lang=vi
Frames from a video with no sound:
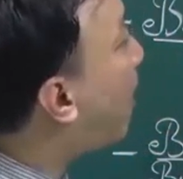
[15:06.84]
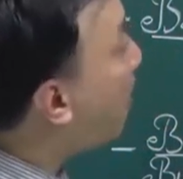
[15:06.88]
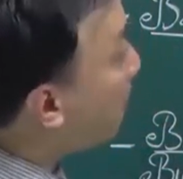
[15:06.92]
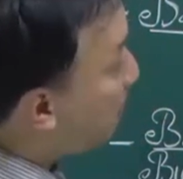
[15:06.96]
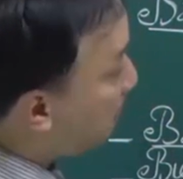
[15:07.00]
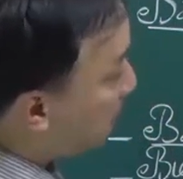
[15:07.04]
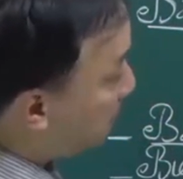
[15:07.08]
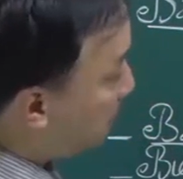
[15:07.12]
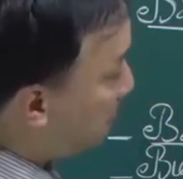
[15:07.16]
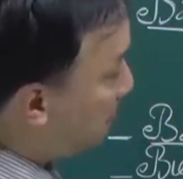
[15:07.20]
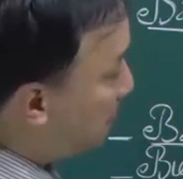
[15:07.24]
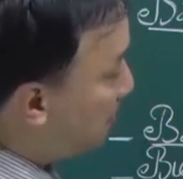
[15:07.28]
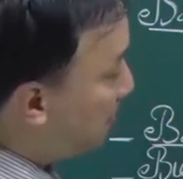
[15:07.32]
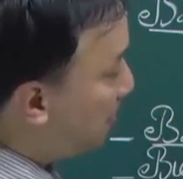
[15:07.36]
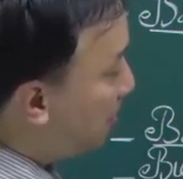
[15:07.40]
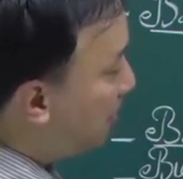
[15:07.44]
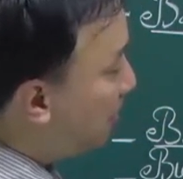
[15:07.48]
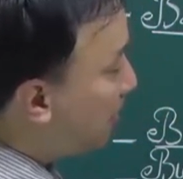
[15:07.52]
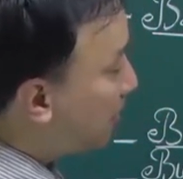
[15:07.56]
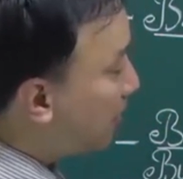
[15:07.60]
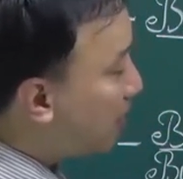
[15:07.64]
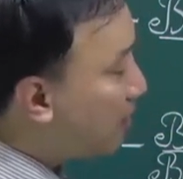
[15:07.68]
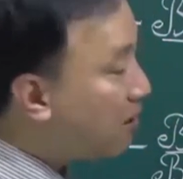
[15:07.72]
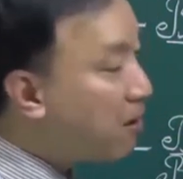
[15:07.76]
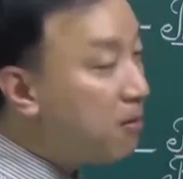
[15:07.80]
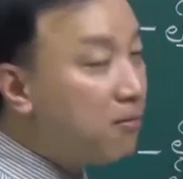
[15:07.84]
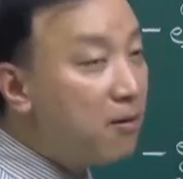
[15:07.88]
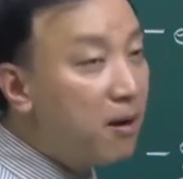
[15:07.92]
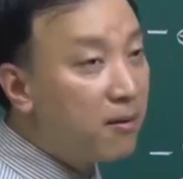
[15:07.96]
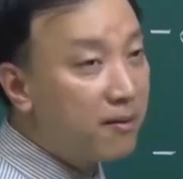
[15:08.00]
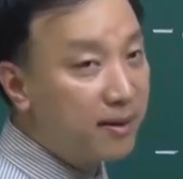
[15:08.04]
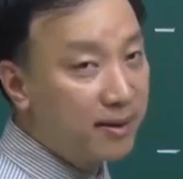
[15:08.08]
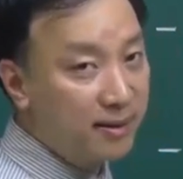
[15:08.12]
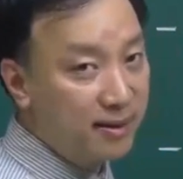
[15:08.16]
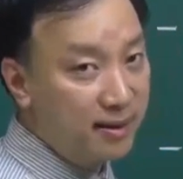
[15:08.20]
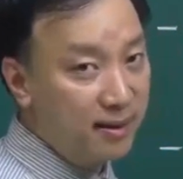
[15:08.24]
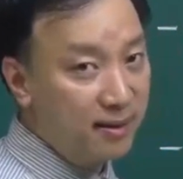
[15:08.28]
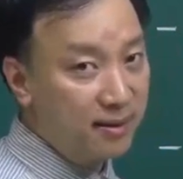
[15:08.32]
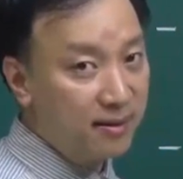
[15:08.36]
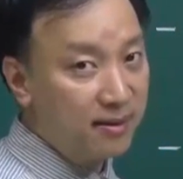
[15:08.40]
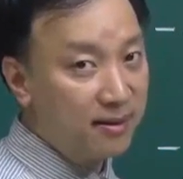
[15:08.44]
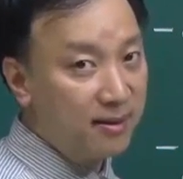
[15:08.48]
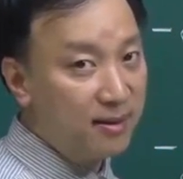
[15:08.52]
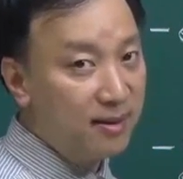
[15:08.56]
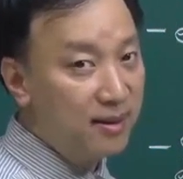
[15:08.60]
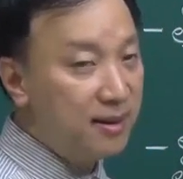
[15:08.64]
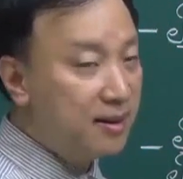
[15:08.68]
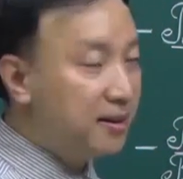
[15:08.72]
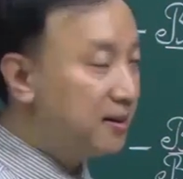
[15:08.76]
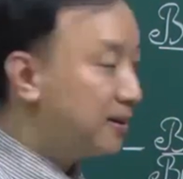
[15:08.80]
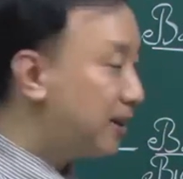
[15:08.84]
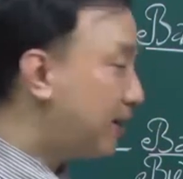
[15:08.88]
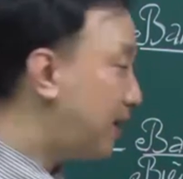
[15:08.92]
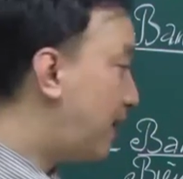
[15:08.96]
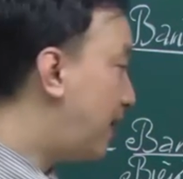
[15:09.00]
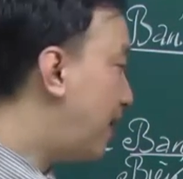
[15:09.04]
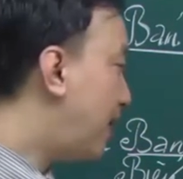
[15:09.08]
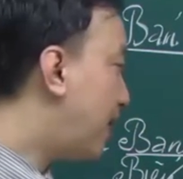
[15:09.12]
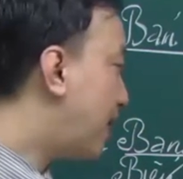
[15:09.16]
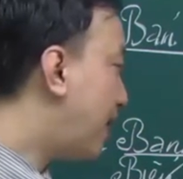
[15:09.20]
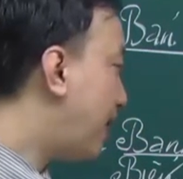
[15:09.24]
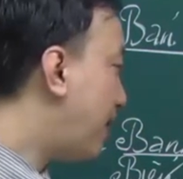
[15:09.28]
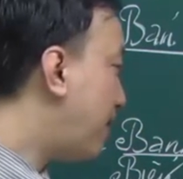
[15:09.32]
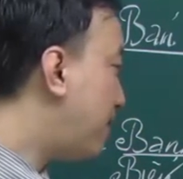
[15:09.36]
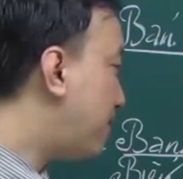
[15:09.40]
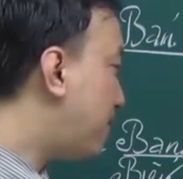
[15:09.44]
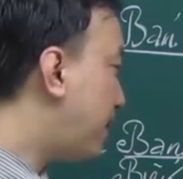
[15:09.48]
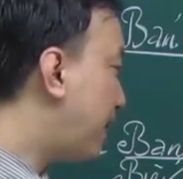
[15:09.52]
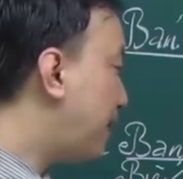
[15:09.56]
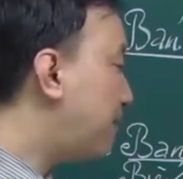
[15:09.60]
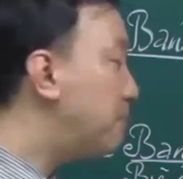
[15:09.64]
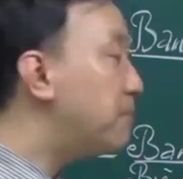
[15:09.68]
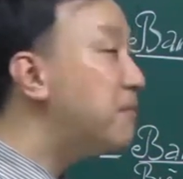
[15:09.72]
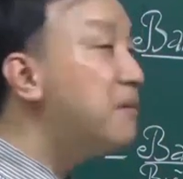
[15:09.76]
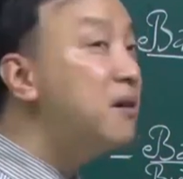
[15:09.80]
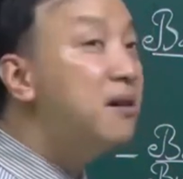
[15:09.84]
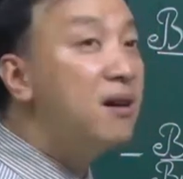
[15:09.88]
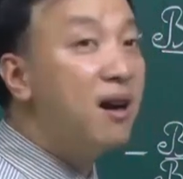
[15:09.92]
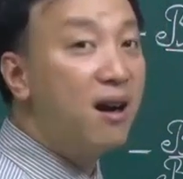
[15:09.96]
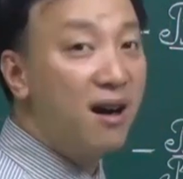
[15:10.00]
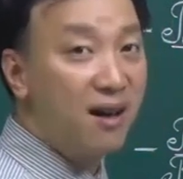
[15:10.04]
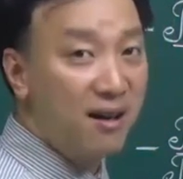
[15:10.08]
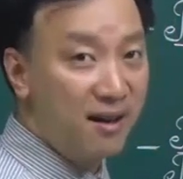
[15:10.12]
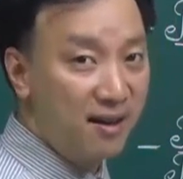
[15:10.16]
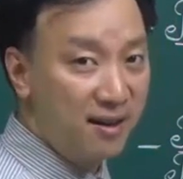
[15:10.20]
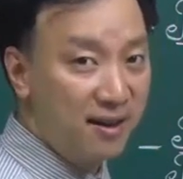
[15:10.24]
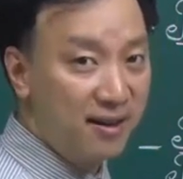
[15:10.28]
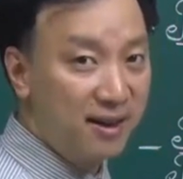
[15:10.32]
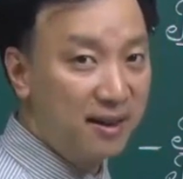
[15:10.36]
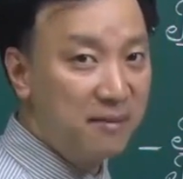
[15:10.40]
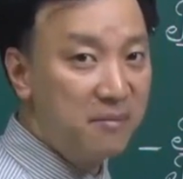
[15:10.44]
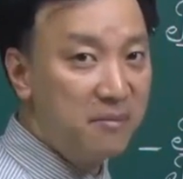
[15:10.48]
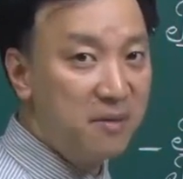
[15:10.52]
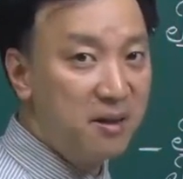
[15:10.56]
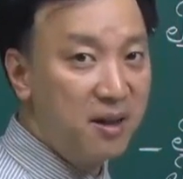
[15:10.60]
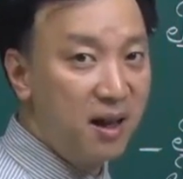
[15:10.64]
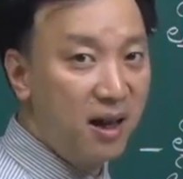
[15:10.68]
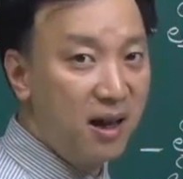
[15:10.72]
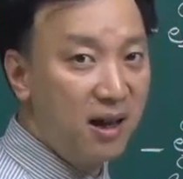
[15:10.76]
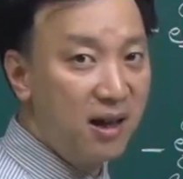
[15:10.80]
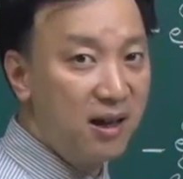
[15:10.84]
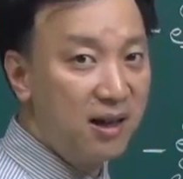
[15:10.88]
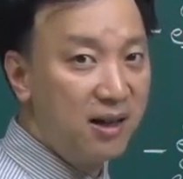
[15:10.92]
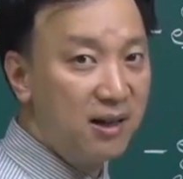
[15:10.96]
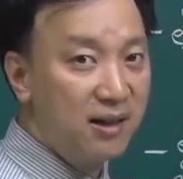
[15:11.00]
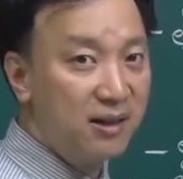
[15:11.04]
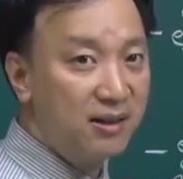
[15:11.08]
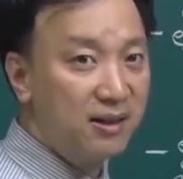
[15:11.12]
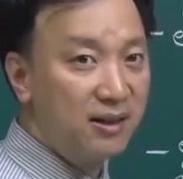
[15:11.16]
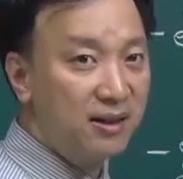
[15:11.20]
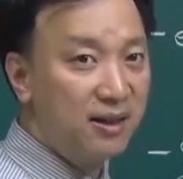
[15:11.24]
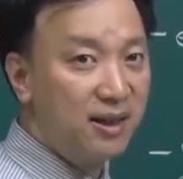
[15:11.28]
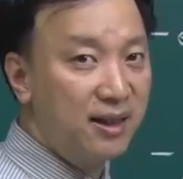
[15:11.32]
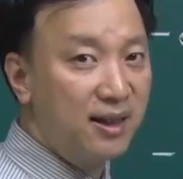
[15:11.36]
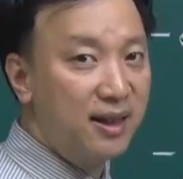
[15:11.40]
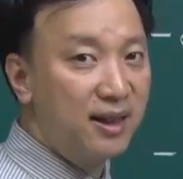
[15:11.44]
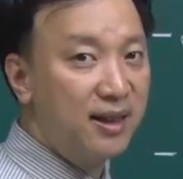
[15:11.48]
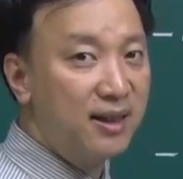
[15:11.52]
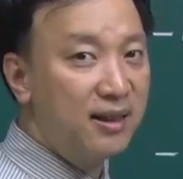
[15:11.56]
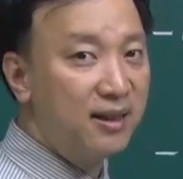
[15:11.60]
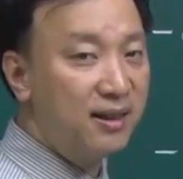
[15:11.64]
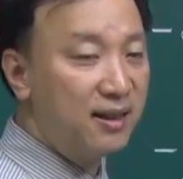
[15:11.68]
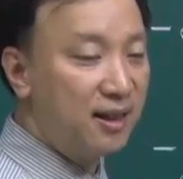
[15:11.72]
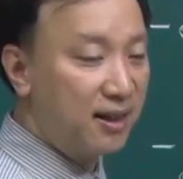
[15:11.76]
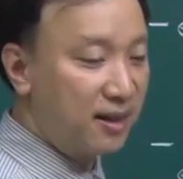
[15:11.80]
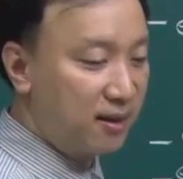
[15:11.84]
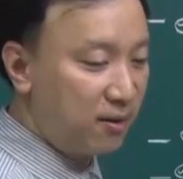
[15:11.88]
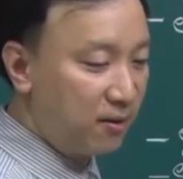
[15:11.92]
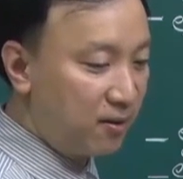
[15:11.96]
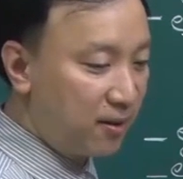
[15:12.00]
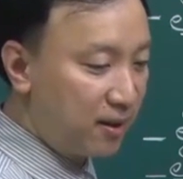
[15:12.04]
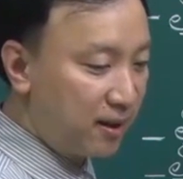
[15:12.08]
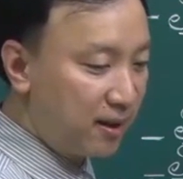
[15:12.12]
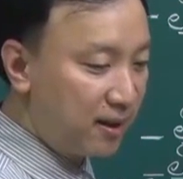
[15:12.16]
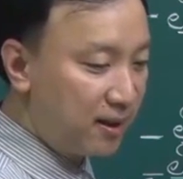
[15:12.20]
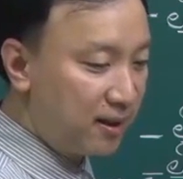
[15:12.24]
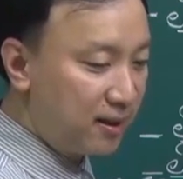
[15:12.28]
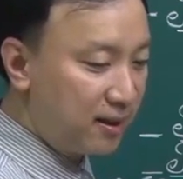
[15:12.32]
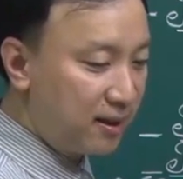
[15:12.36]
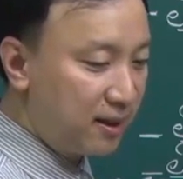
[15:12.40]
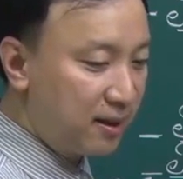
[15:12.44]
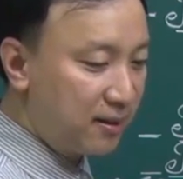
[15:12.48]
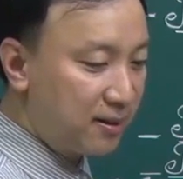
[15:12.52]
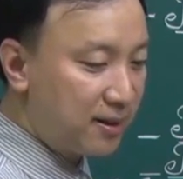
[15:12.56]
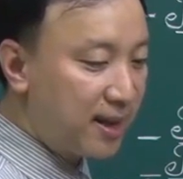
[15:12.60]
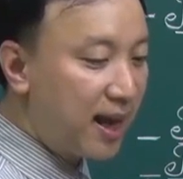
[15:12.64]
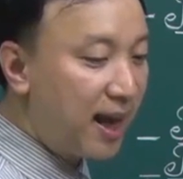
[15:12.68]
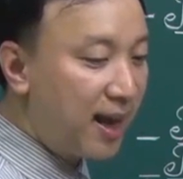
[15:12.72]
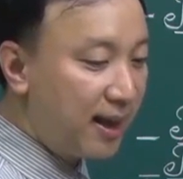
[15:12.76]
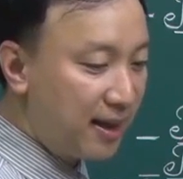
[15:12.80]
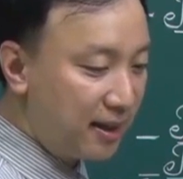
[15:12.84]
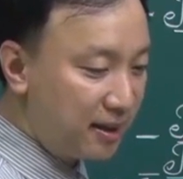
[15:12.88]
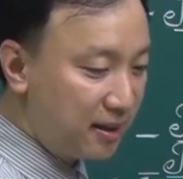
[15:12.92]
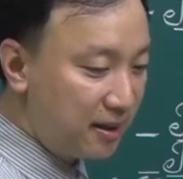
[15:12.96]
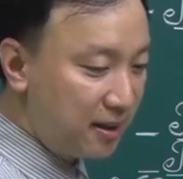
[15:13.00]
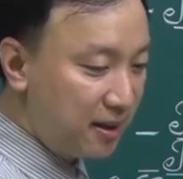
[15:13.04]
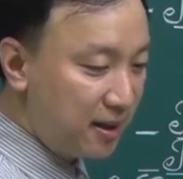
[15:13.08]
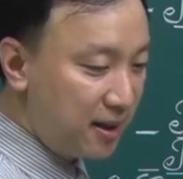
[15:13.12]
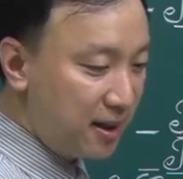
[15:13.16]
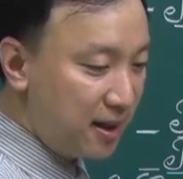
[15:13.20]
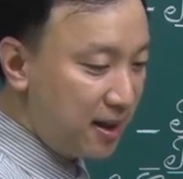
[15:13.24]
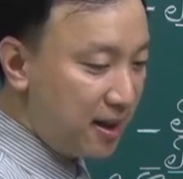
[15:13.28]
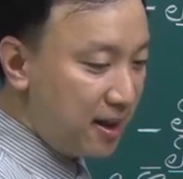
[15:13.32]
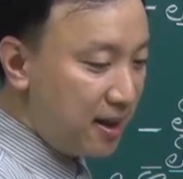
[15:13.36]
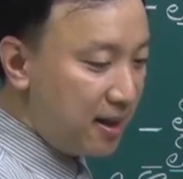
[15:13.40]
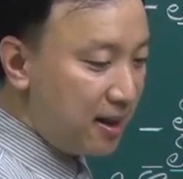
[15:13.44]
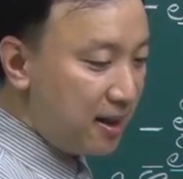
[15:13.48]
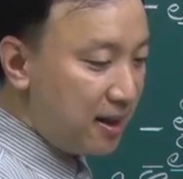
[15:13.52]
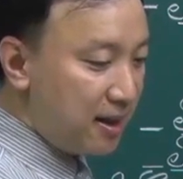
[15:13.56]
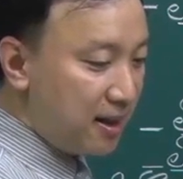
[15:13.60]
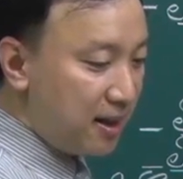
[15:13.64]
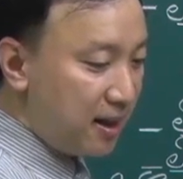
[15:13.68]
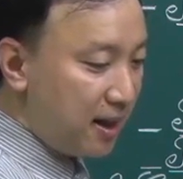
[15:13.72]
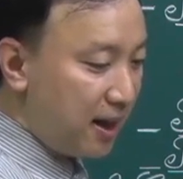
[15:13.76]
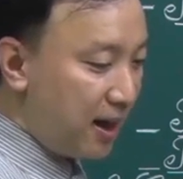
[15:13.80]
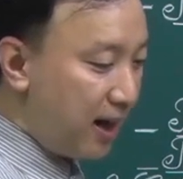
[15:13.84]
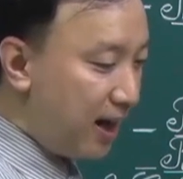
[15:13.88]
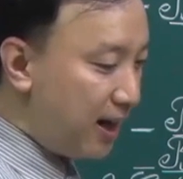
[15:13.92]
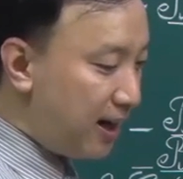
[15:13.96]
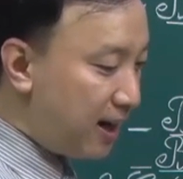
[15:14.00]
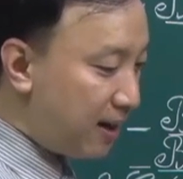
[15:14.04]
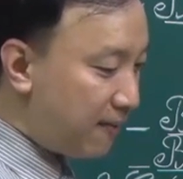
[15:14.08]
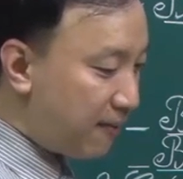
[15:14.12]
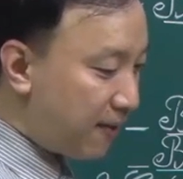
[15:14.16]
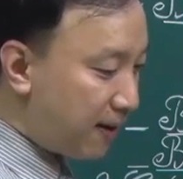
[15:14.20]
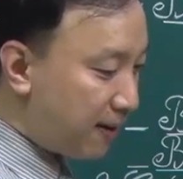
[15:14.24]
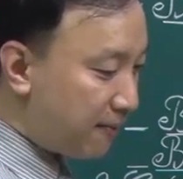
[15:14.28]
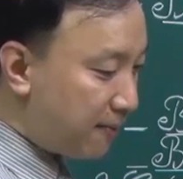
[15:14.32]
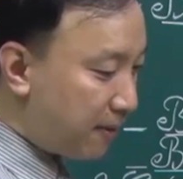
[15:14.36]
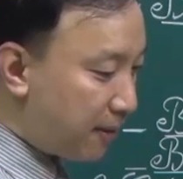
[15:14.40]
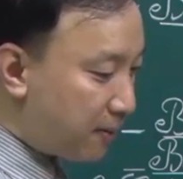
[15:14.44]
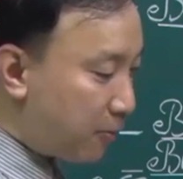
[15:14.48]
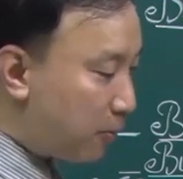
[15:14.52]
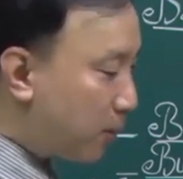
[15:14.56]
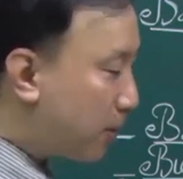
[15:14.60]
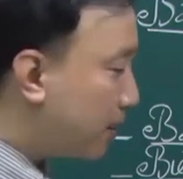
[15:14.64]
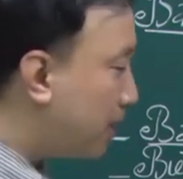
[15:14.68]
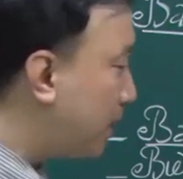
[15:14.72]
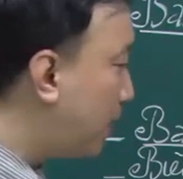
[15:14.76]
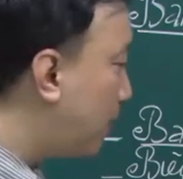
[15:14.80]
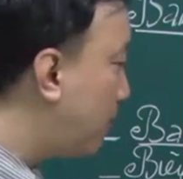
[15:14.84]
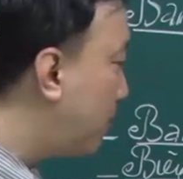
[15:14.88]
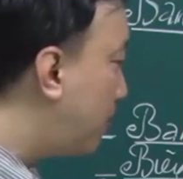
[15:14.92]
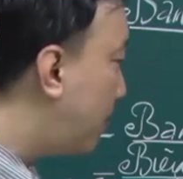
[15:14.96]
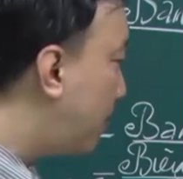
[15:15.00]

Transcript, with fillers: học các không học kiến thức dẫn đến là các em đánh bừa đánh bừa dẫn đến là cái kiểu sai hay là và, một cái điều